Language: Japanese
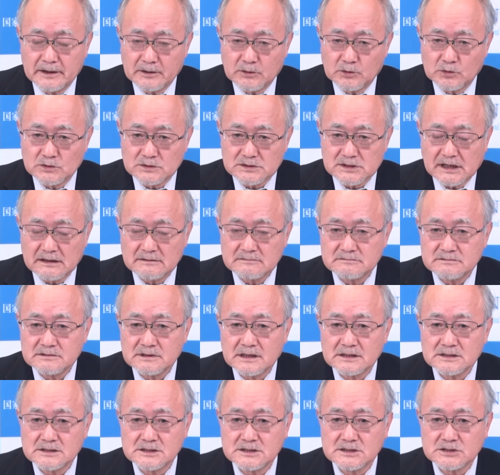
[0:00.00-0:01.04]
この
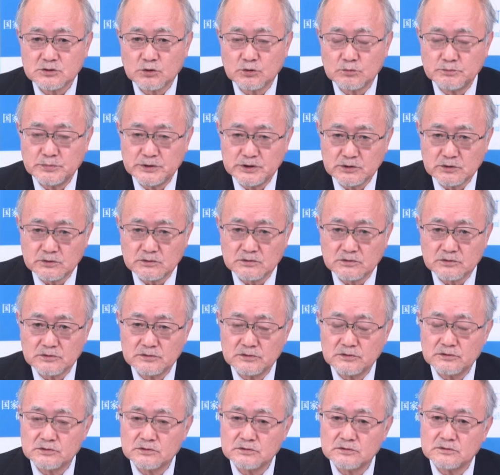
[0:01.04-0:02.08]
サンフランシスコビジョンとい
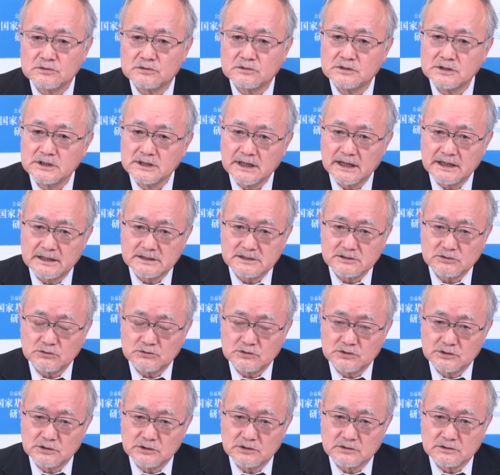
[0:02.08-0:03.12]
うことを繰り返すこ
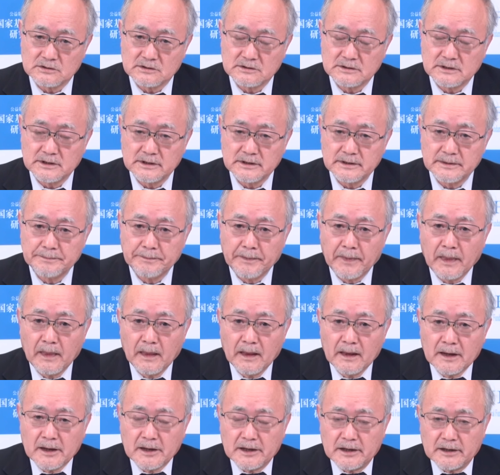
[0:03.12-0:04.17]
とによって
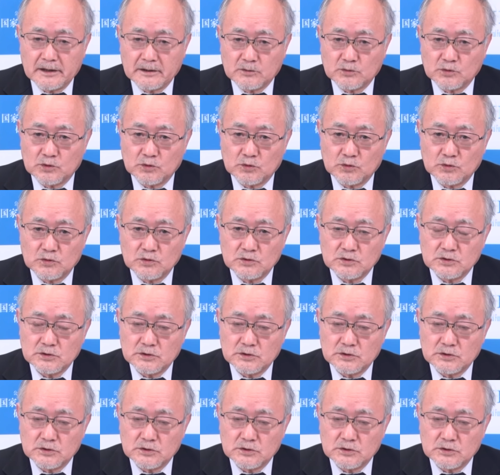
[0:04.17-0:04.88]
この